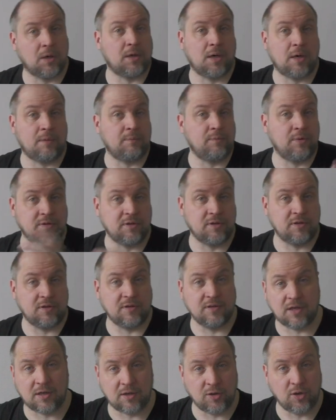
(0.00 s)
Da kam plötzlich
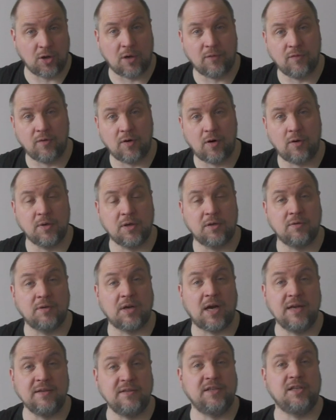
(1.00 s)
die Sache, ja, warum nicht
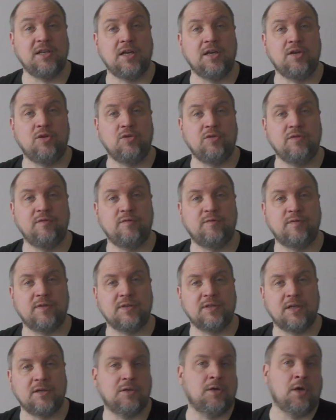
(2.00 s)
30 inklusive
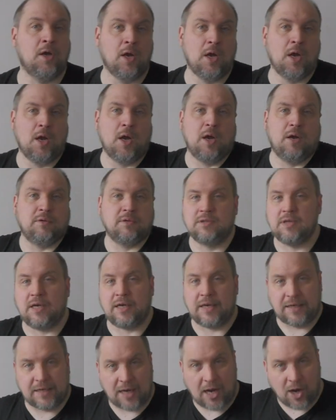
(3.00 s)
Versand?
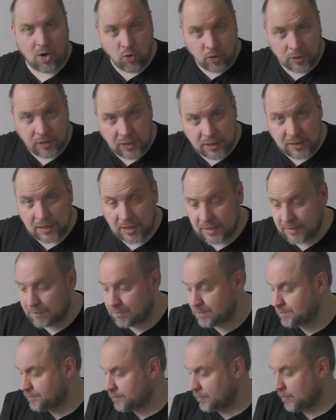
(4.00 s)
Sag ich auch nicht nein.